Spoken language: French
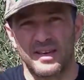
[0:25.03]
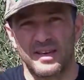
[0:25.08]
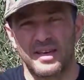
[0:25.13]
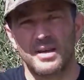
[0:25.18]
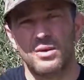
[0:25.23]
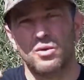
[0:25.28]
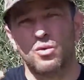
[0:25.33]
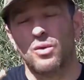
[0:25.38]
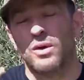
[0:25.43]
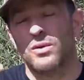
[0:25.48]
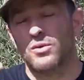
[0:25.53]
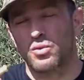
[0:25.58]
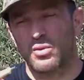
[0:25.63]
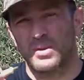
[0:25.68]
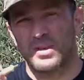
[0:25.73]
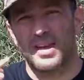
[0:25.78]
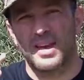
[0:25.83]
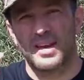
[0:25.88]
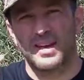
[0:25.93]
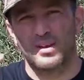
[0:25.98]
hein, ou en tous
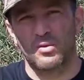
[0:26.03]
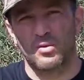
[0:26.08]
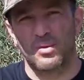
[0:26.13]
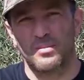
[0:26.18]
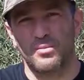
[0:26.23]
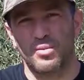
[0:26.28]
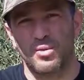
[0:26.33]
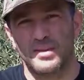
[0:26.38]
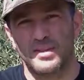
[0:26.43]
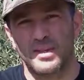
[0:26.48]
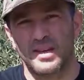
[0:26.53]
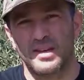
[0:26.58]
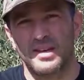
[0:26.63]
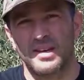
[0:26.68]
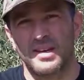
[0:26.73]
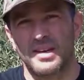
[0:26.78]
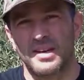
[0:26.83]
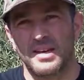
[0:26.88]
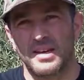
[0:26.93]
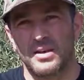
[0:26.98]
les cas 80%,
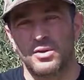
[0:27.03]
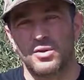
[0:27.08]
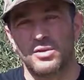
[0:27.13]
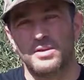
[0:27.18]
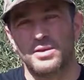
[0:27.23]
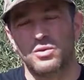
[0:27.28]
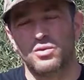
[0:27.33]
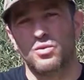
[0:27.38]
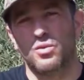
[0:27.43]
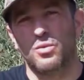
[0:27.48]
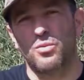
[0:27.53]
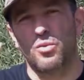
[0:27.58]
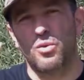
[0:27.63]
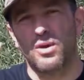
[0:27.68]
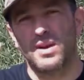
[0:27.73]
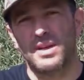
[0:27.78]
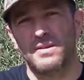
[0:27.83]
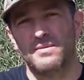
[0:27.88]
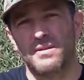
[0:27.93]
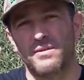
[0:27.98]
et donc c'est une
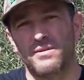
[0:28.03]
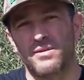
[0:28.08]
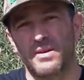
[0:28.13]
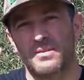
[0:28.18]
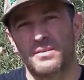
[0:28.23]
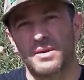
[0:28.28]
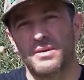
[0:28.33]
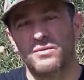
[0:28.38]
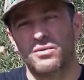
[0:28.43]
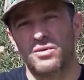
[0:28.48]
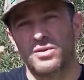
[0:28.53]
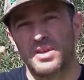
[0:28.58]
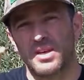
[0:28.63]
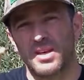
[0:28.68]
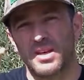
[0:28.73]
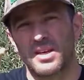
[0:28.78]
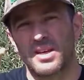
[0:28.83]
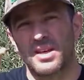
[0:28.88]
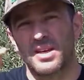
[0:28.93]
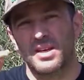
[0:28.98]
proie qui va vraiment
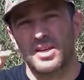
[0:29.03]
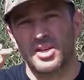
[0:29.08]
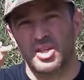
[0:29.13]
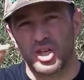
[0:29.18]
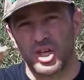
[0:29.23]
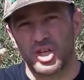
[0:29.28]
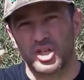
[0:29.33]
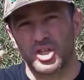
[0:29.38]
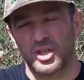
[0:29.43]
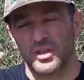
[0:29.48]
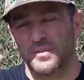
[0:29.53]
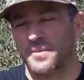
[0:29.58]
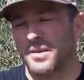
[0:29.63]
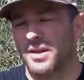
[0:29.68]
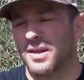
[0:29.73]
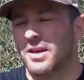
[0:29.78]
venir chercher.